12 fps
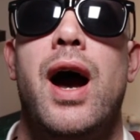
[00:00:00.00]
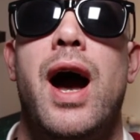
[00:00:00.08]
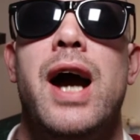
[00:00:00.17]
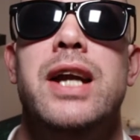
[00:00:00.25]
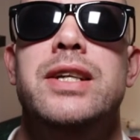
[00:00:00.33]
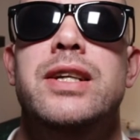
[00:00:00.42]

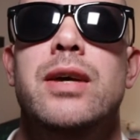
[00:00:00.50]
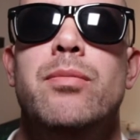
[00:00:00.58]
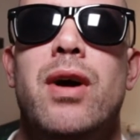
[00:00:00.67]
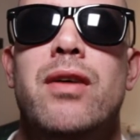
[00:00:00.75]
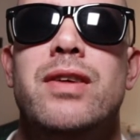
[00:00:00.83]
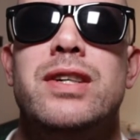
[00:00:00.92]
Ein
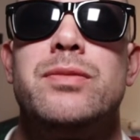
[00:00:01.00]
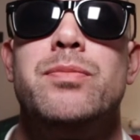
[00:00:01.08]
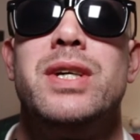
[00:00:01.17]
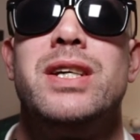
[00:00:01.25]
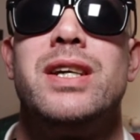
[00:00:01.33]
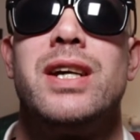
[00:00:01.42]
Thema, was
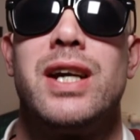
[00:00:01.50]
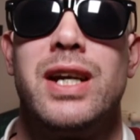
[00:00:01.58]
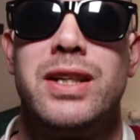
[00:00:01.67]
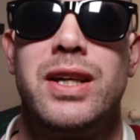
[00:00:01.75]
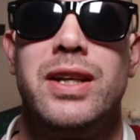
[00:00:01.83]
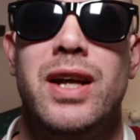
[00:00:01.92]
mich
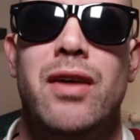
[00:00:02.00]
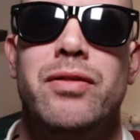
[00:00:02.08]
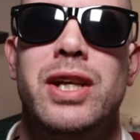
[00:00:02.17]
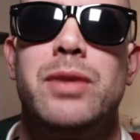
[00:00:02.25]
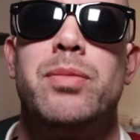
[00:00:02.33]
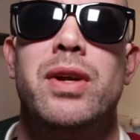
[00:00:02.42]
richtig nervt.
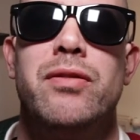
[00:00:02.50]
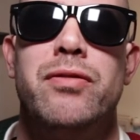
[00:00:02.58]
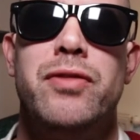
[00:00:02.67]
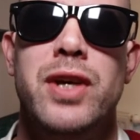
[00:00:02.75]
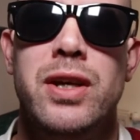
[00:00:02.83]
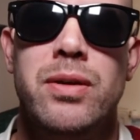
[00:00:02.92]
Ich bin
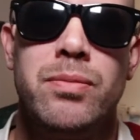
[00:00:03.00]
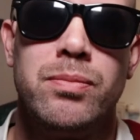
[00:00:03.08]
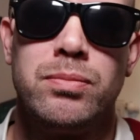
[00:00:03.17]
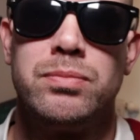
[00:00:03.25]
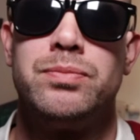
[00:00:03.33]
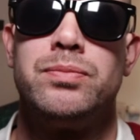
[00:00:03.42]
Phil
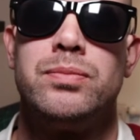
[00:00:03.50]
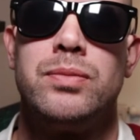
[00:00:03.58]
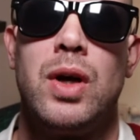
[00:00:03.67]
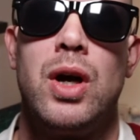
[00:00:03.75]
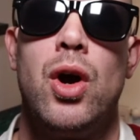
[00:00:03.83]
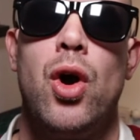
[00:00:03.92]

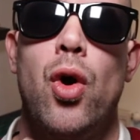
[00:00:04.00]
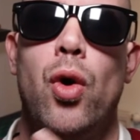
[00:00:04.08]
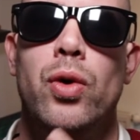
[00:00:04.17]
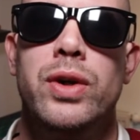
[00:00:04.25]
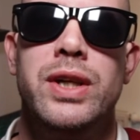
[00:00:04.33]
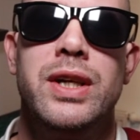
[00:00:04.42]

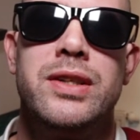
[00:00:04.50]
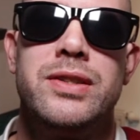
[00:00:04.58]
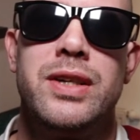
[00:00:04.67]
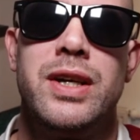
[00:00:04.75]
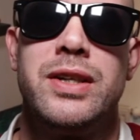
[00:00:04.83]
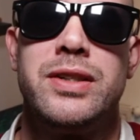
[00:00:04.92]
und ihr
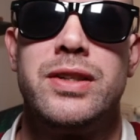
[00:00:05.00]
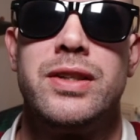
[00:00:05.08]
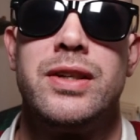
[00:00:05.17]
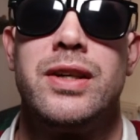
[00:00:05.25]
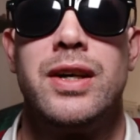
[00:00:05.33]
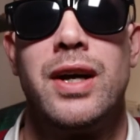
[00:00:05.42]
seht
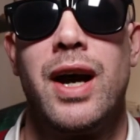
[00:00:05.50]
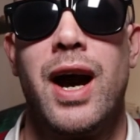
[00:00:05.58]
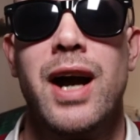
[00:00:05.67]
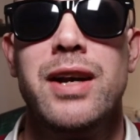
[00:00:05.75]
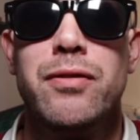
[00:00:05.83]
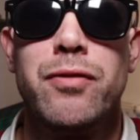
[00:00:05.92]

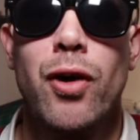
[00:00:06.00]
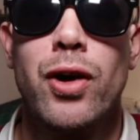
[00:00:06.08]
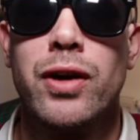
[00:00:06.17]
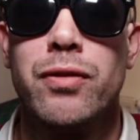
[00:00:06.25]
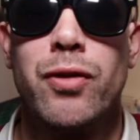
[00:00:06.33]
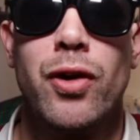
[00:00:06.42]
eine
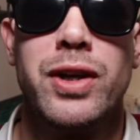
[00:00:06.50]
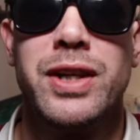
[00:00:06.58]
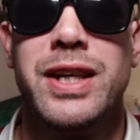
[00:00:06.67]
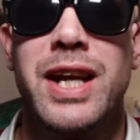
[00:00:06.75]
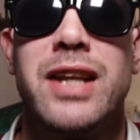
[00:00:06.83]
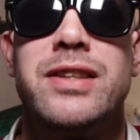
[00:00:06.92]
Folge
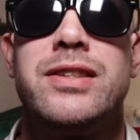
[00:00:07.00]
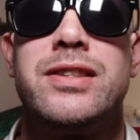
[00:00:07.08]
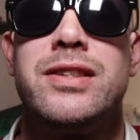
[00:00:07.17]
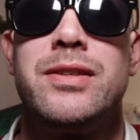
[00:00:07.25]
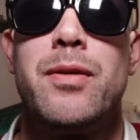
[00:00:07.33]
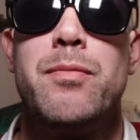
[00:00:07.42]
von
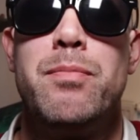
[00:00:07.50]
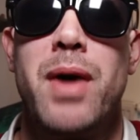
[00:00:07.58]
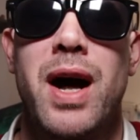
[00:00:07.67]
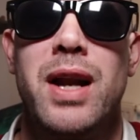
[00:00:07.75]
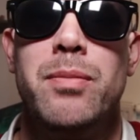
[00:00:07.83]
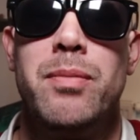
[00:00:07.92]
Jetzt
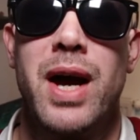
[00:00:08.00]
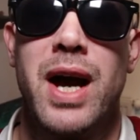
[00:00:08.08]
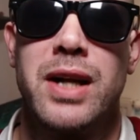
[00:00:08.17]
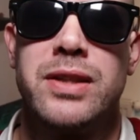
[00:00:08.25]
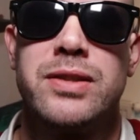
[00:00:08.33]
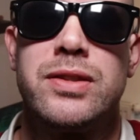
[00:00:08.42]
mal im
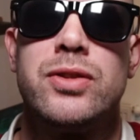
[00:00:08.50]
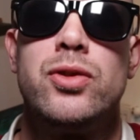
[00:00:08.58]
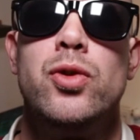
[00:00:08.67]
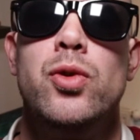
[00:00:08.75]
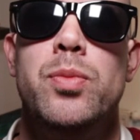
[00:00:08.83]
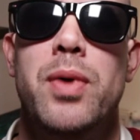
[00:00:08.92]
Ernst
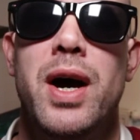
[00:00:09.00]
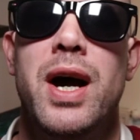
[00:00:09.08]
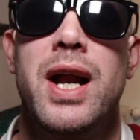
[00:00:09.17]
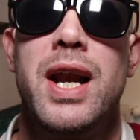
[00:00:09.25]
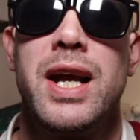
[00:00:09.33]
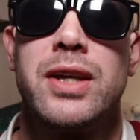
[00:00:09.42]
über
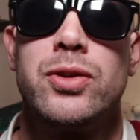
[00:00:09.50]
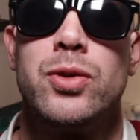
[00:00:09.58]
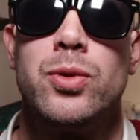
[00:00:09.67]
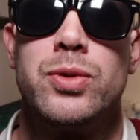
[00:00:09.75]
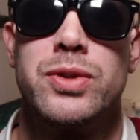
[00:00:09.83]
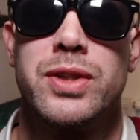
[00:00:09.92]

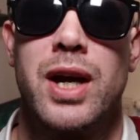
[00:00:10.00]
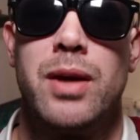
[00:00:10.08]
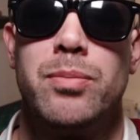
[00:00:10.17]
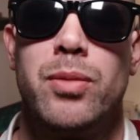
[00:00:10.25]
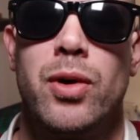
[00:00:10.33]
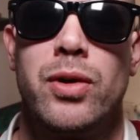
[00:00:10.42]

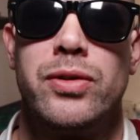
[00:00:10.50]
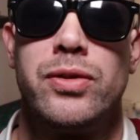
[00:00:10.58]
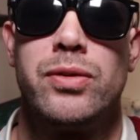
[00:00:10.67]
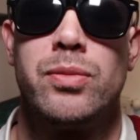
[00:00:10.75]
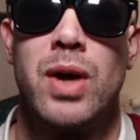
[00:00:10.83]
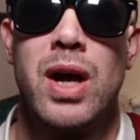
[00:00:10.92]

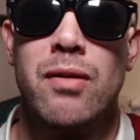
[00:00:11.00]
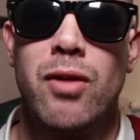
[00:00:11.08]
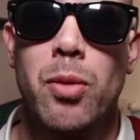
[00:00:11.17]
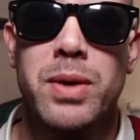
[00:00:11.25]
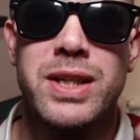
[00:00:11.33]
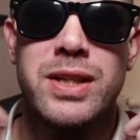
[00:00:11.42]
Elektro-Skateboards.
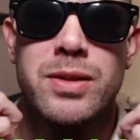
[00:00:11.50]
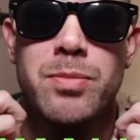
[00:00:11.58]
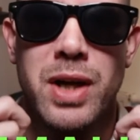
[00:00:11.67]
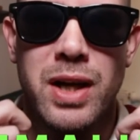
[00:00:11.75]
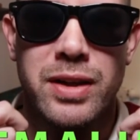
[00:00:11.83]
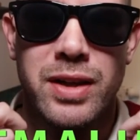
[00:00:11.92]
Warum ich diese
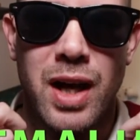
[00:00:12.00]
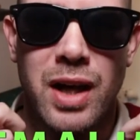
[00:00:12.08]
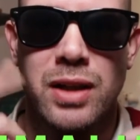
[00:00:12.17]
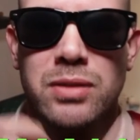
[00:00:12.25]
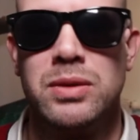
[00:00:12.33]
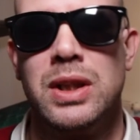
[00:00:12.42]
Brille
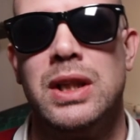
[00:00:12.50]
trage?